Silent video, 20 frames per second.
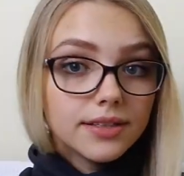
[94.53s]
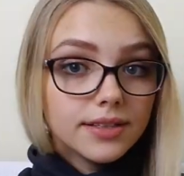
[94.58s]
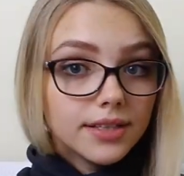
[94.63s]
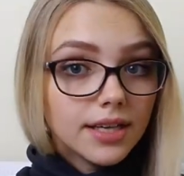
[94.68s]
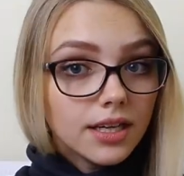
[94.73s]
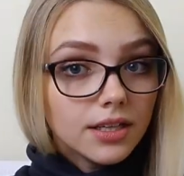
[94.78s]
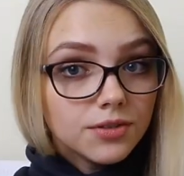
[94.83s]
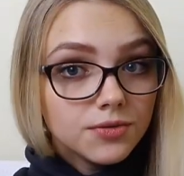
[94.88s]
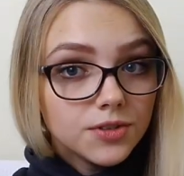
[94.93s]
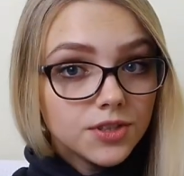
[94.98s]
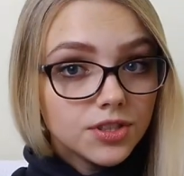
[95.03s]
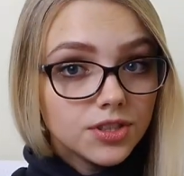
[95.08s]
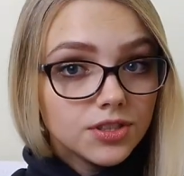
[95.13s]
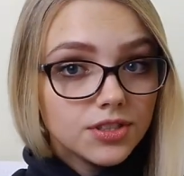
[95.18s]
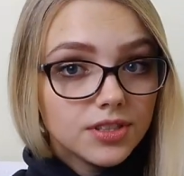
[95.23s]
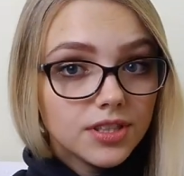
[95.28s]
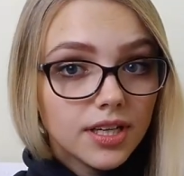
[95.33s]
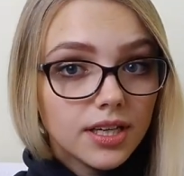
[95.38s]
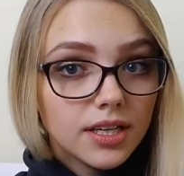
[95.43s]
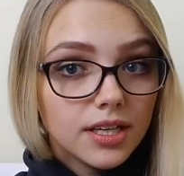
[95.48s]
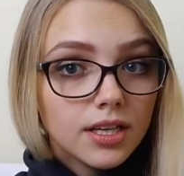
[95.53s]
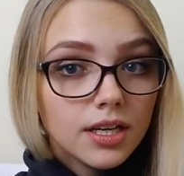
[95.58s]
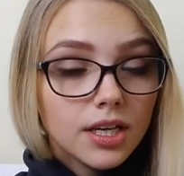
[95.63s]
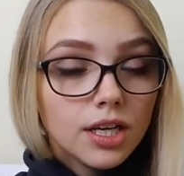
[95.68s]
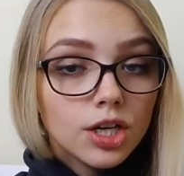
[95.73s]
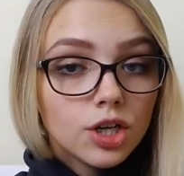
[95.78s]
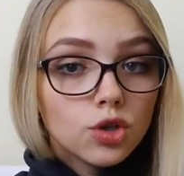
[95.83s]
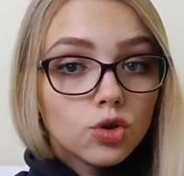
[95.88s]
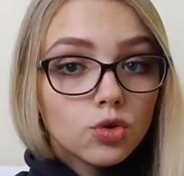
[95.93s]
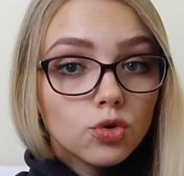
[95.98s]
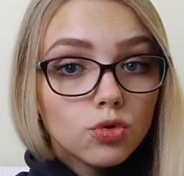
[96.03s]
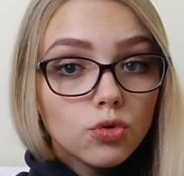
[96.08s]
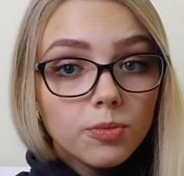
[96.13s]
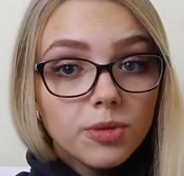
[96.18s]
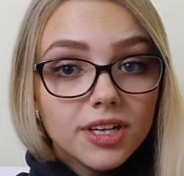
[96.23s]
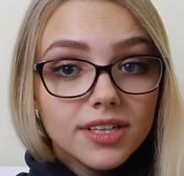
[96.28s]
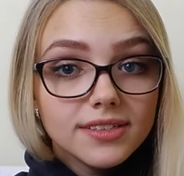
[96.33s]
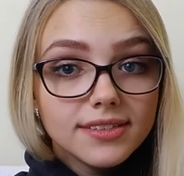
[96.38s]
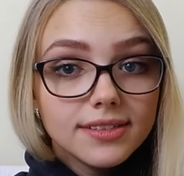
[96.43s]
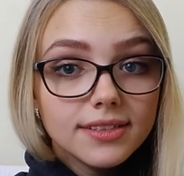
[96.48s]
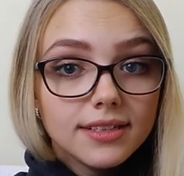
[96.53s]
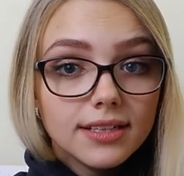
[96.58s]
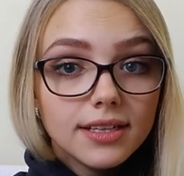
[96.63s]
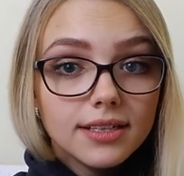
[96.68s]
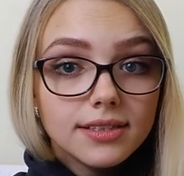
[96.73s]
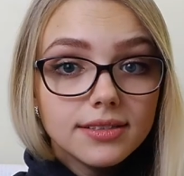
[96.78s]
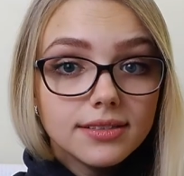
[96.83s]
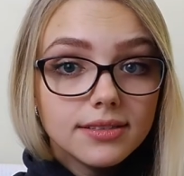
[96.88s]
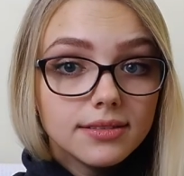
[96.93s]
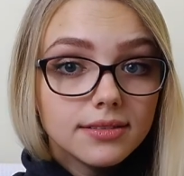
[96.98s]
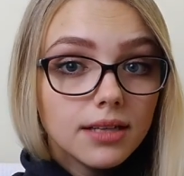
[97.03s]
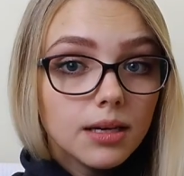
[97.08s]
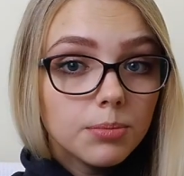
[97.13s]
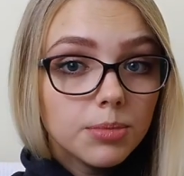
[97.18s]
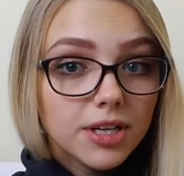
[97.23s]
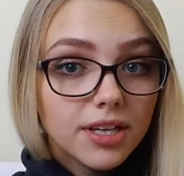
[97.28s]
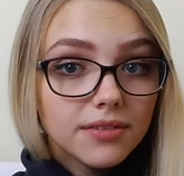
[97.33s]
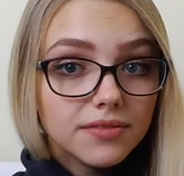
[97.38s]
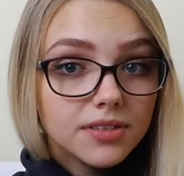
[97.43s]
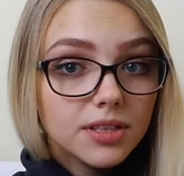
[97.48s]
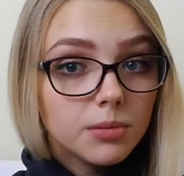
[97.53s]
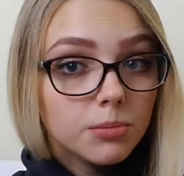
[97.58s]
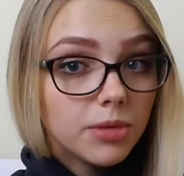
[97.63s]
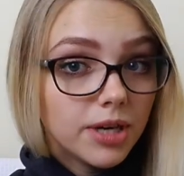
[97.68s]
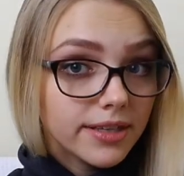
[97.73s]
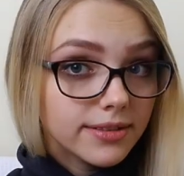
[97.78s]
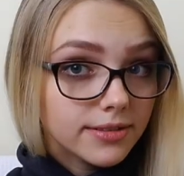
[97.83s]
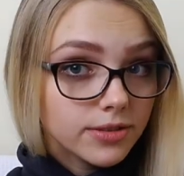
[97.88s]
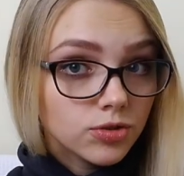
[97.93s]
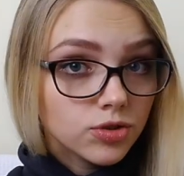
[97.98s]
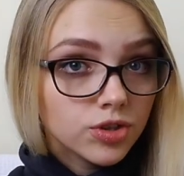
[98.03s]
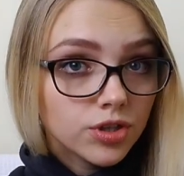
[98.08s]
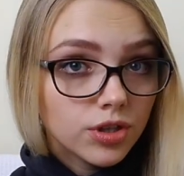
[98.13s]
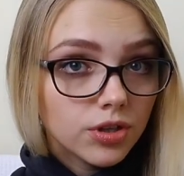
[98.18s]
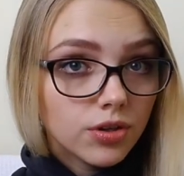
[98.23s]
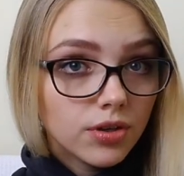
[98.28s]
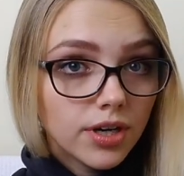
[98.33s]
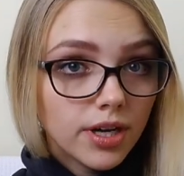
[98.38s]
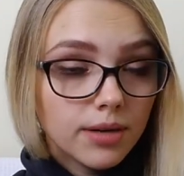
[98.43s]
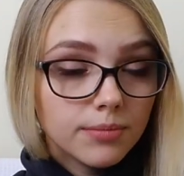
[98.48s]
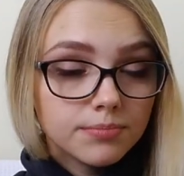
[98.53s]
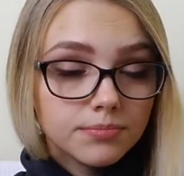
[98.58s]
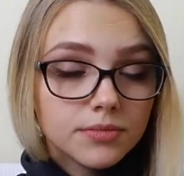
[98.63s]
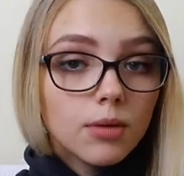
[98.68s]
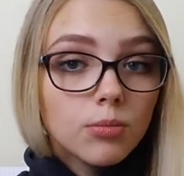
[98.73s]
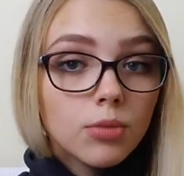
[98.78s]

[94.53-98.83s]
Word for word: Jak widzicie, grupa ryzyka jest naprawdę bardzo szeroka.